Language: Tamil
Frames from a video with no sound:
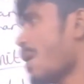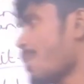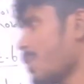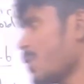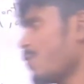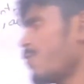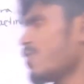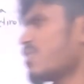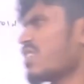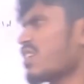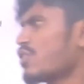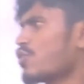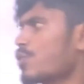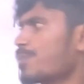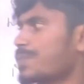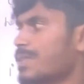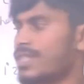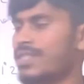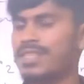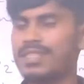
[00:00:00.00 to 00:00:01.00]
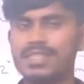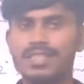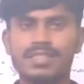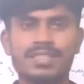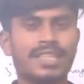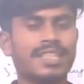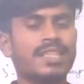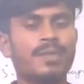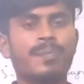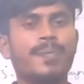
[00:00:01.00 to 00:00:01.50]
அப்புறம் ஃபிசிட்ரோப்
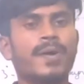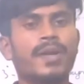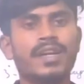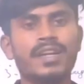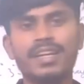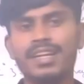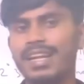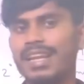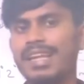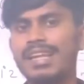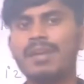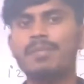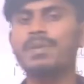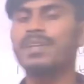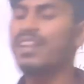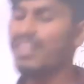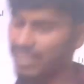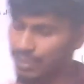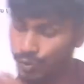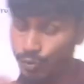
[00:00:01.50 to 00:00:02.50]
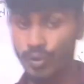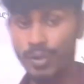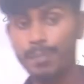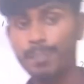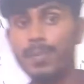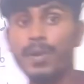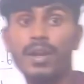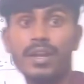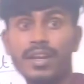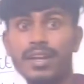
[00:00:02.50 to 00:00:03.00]
சிந்தசிஸ் இது இம்பார்ட்டன்ட் இல்லை அப்படின்னா இதுவும்
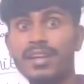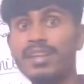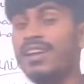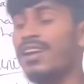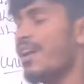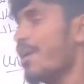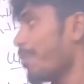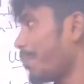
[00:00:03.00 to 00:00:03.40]
இம்பார்ட்டன்ட்